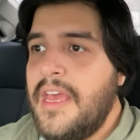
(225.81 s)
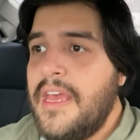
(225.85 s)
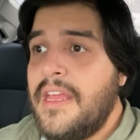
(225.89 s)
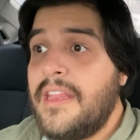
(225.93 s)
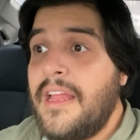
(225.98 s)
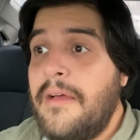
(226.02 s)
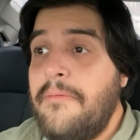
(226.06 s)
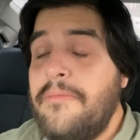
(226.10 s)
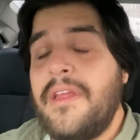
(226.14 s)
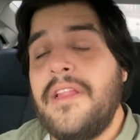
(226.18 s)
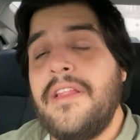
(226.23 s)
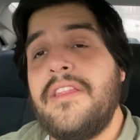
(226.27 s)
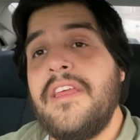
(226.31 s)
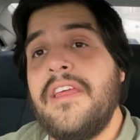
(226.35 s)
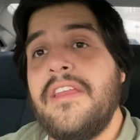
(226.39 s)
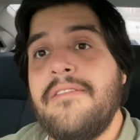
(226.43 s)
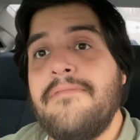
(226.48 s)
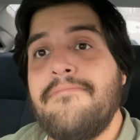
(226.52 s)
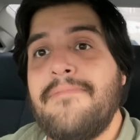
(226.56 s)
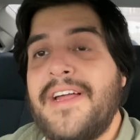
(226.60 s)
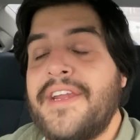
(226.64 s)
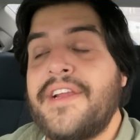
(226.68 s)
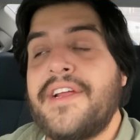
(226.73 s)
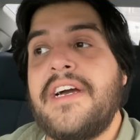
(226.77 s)
También tiene
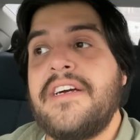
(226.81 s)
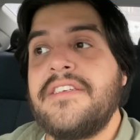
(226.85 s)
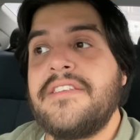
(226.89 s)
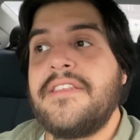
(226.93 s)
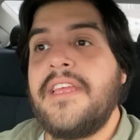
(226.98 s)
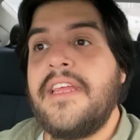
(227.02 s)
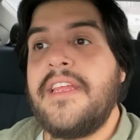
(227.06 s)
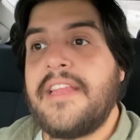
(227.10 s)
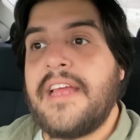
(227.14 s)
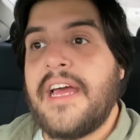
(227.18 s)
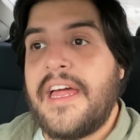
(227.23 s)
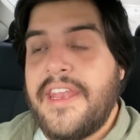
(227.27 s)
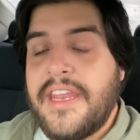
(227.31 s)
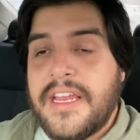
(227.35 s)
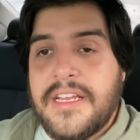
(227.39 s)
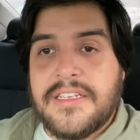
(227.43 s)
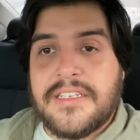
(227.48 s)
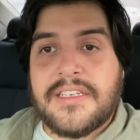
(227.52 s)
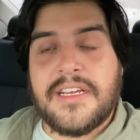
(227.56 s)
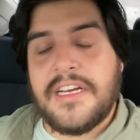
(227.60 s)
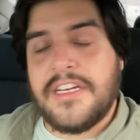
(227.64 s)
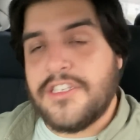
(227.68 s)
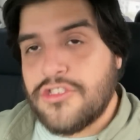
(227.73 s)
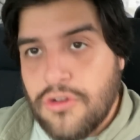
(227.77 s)
marcas
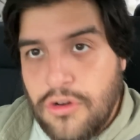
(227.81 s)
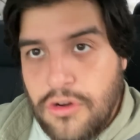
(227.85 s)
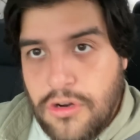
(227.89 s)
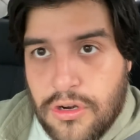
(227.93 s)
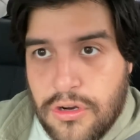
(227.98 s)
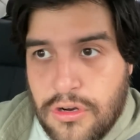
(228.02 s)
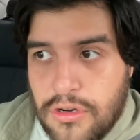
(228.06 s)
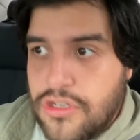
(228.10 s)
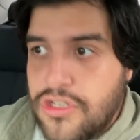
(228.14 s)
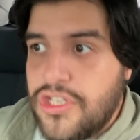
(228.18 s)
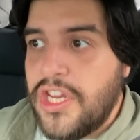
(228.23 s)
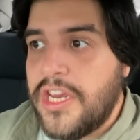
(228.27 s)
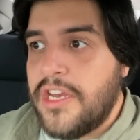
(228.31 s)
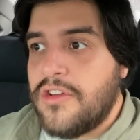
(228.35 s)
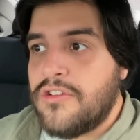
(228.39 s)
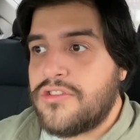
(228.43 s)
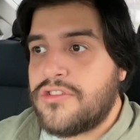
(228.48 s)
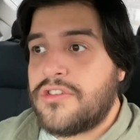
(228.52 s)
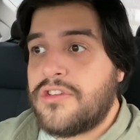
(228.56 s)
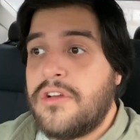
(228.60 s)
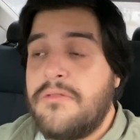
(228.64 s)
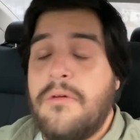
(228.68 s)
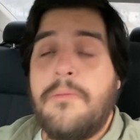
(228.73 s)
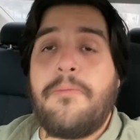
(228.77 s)
titanescas con los
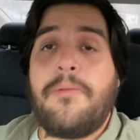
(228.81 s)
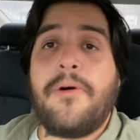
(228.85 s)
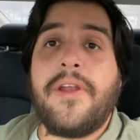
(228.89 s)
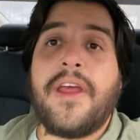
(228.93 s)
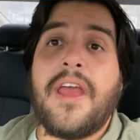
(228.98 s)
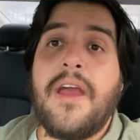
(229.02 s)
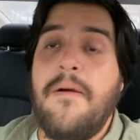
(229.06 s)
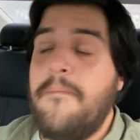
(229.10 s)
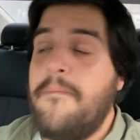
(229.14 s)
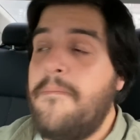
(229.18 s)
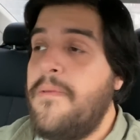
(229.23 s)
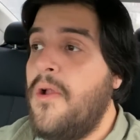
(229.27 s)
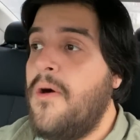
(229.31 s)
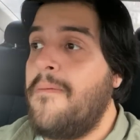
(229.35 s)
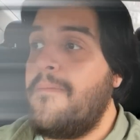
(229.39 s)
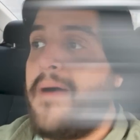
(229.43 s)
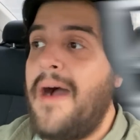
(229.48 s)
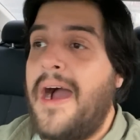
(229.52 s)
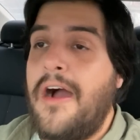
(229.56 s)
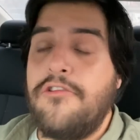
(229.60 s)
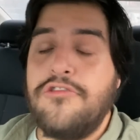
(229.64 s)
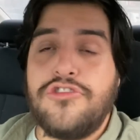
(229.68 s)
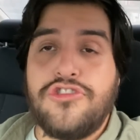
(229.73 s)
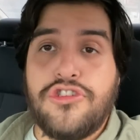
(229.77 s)
chinos, como por ejemplo
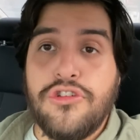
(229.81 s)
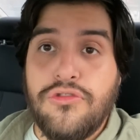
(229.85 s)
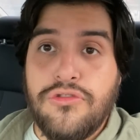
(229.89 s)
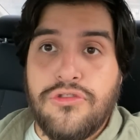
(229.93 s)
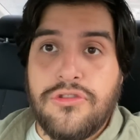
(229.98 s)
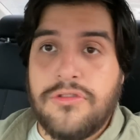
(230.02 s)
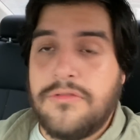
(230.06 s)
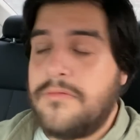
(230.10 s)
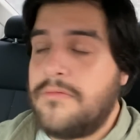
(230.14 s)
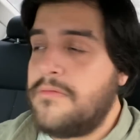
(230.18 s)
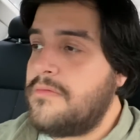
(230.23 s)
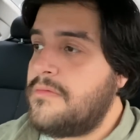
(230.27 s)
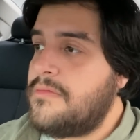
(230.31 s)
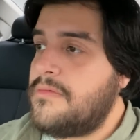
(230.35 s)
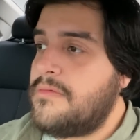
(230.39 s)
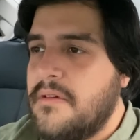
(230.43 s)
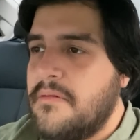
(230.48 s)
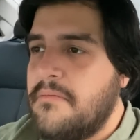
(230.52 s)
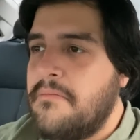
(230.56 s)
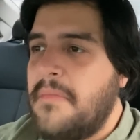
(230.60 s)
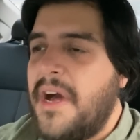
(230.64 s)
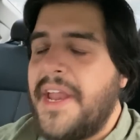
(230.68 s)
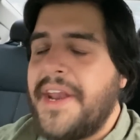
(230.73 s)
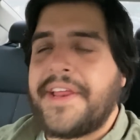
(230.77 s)
Baojun
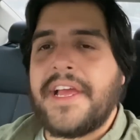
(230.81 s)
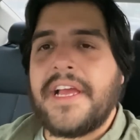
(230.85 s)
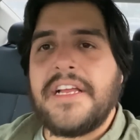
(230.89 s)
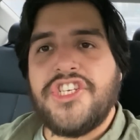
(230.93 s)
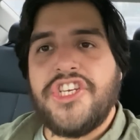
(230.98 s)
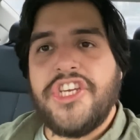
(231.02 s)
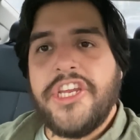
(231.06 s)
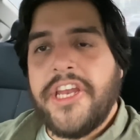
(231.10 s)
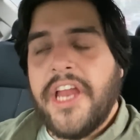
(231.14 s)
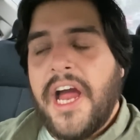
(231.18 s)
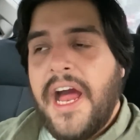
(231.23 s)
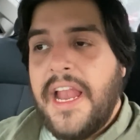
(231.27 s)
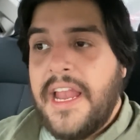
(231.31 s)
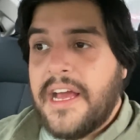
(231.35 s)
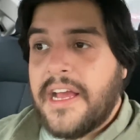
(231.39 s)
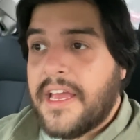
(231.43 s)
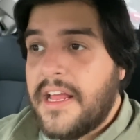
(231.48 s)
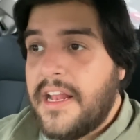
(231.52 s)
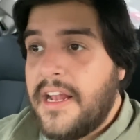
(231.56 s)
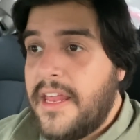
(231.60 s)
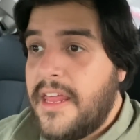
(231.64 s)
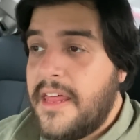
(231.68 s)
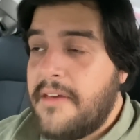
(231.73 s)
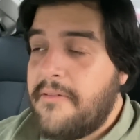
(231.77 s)
marca china a la
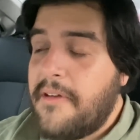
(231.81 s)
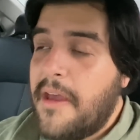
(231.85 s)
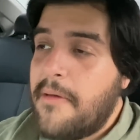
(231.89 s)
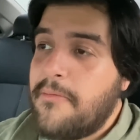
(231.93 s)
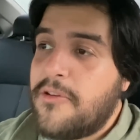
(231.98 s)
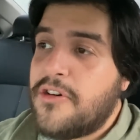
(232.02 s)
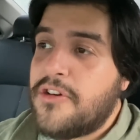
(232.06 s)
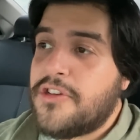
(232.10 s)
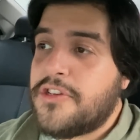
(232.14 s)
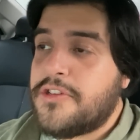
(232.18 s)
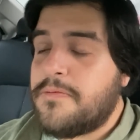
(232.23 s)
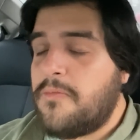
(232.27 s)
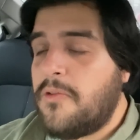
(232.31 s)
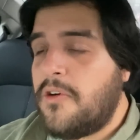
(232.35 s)
que le debemos